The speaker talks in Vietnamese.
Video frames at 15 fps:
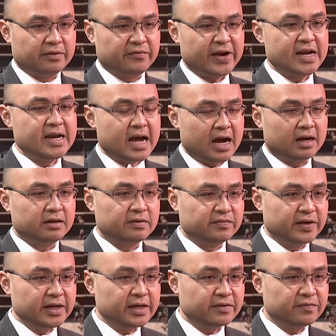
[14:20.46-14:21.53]
uh, vay nợ
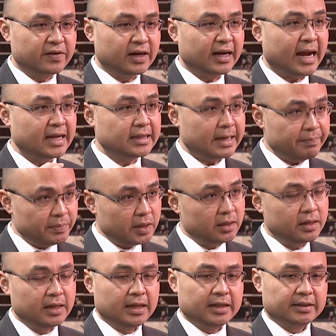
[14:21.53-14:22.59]
với cái phân lãi thấp
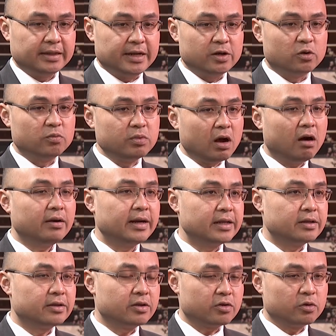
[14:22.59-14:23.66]
đó ừ. thì nó cũng có
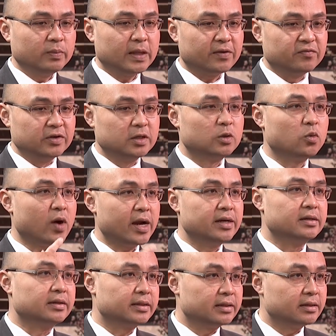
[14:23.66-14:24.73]
để cho chúng ta vượt qua
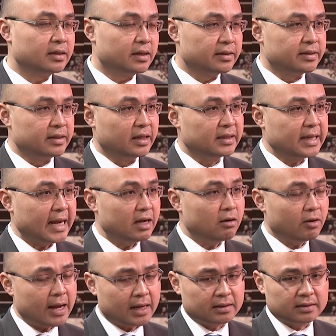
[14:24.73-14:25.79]
được uh, những cái tháng
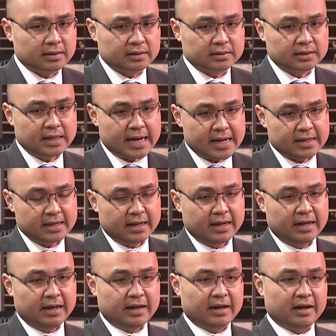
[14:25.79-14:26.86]
khó khăn uh, tới đây
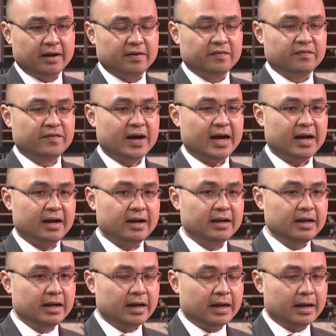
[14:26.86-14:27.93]
uh, và
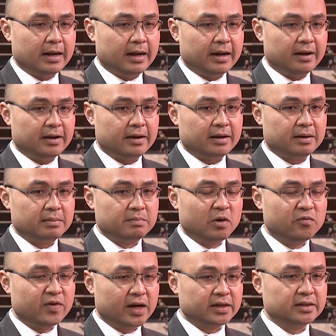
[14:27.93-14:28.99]
uh,
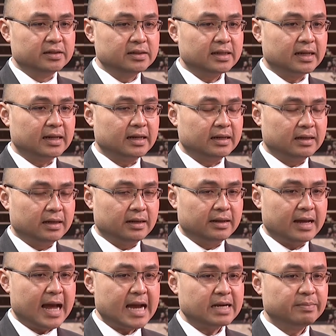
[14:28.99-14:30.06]
một phần nữa rằng
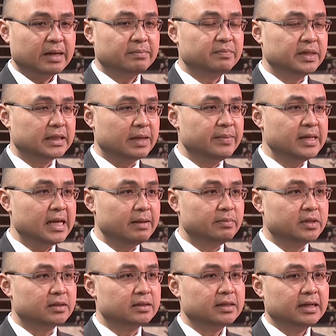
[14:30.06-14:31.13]
uh, 250 tỷ mỹ
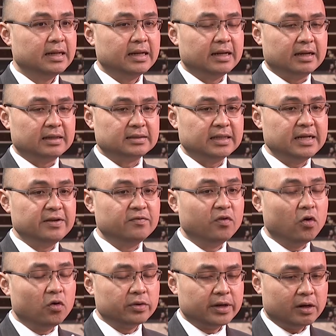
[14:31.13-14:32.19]
kim nữa sẽ đi
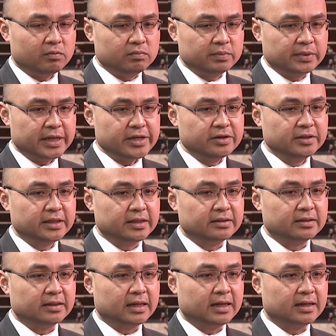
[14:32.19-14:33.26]
vô trong cái chương
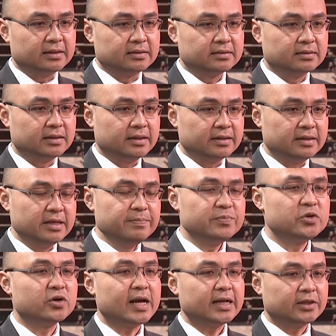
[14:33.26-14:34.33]
trình uh, giúp
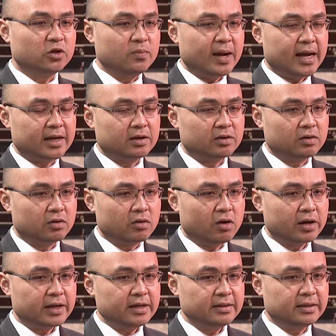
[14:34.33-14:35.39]
cho các tiểu bang
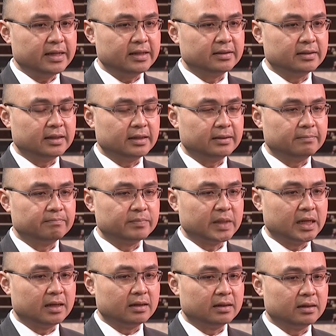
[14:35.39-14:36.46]
có cái tiền uh,
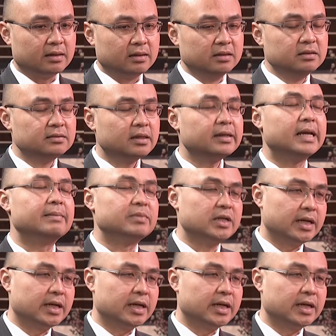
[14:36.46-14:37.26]
uh, lương thất nghiệp